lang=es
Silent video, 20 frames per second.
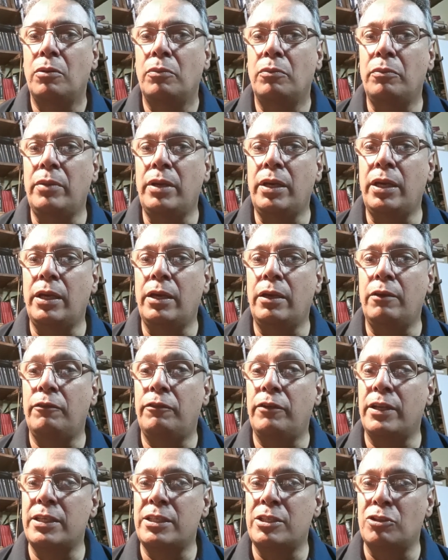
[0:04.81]
me
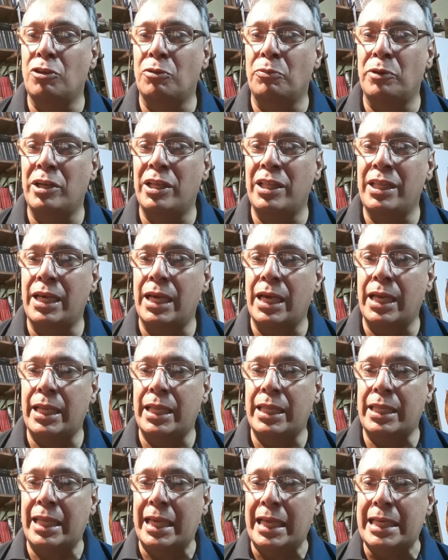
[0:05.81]
felicitó por el Día
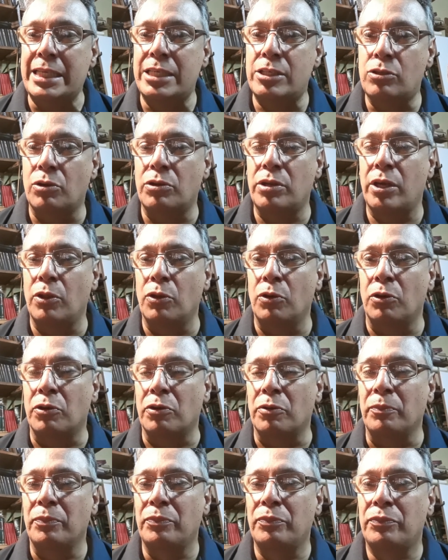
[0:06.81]
del
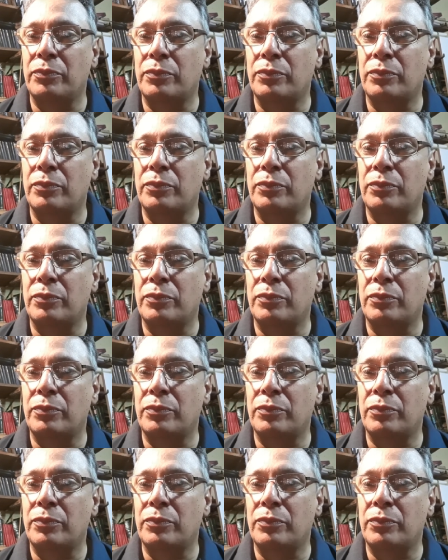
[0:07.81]
Historiador,